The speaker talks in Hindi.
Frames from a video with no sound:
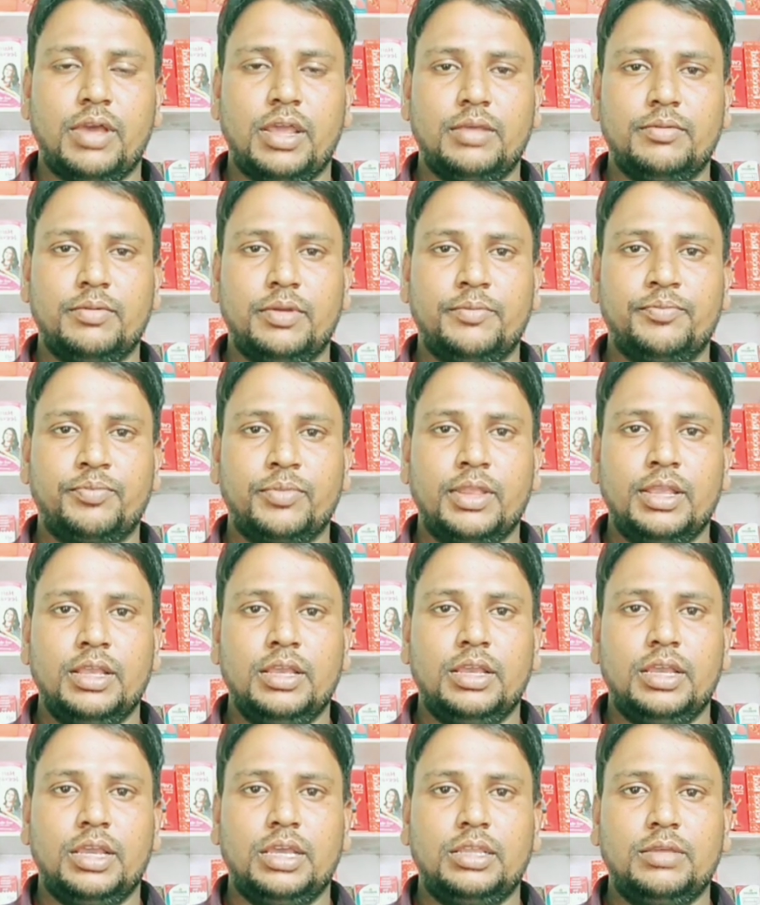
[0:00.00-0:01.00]
बारे में
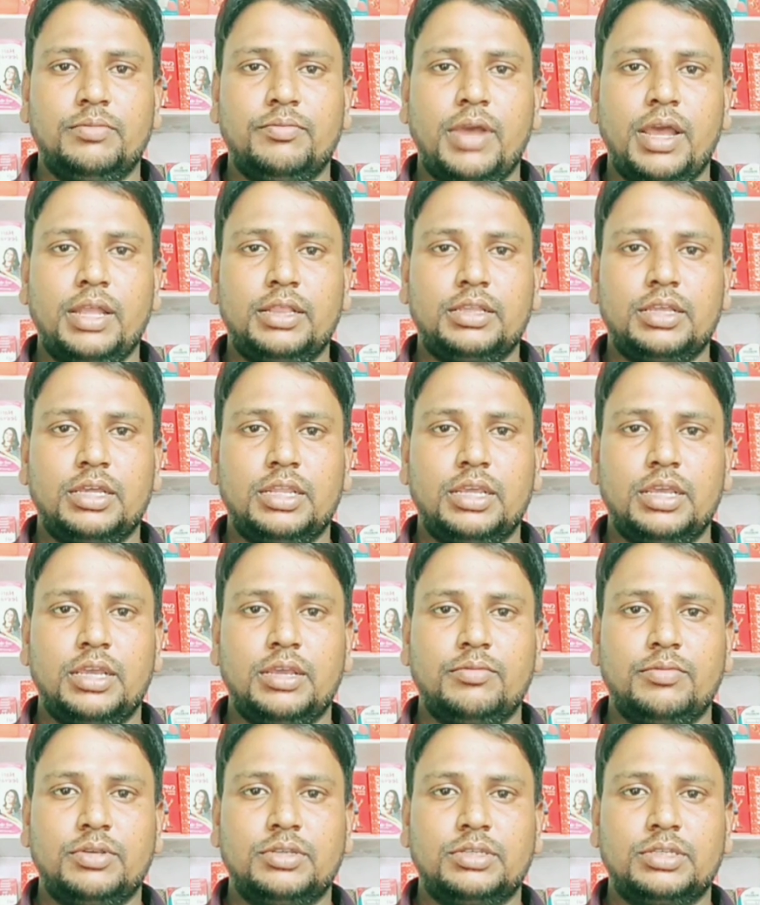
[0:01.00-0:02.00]
यदि बात करें
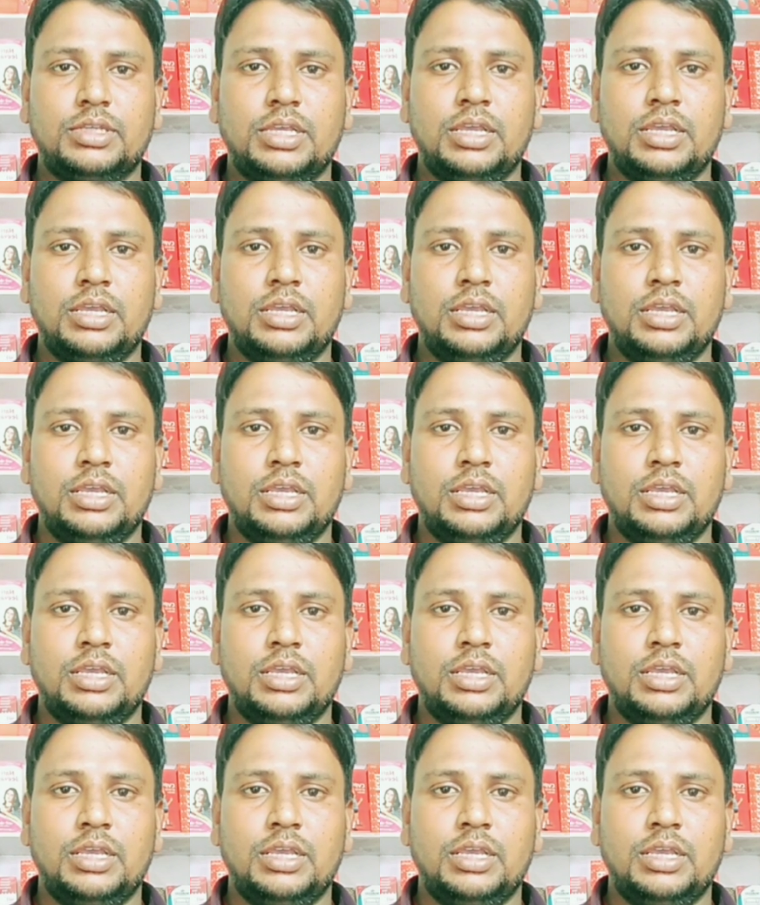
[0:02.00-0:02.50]
हम इसके